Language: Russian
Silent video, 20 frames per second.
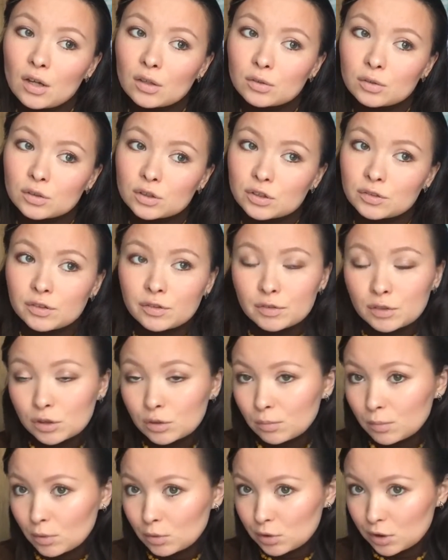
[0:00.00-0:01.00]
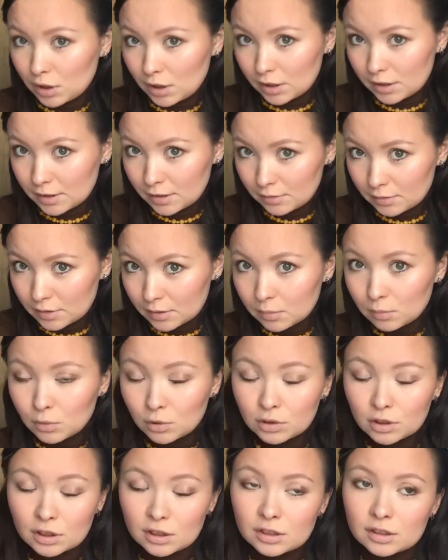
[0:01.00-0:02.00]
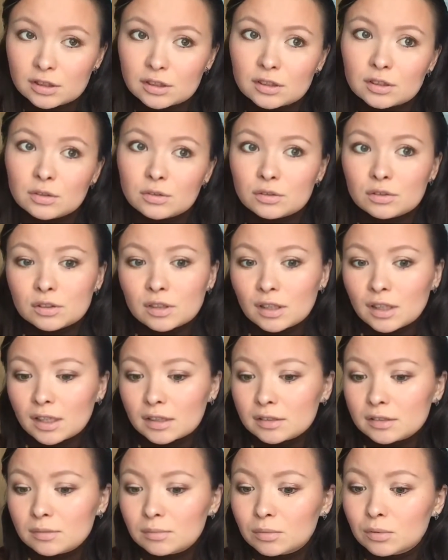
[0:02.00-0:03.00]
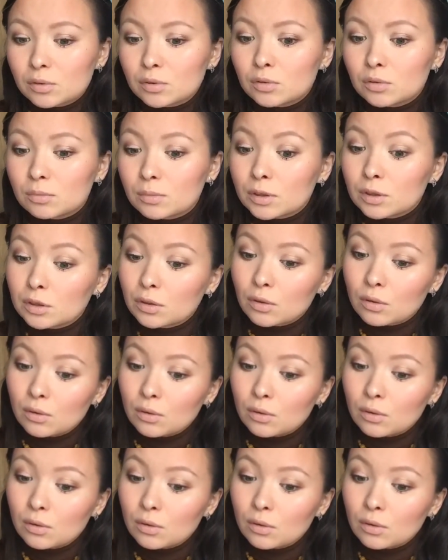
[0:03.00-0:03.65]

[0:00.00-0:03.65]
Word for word: то есть это в резюме уже красиво смотрится, то есть голландцы будут думать,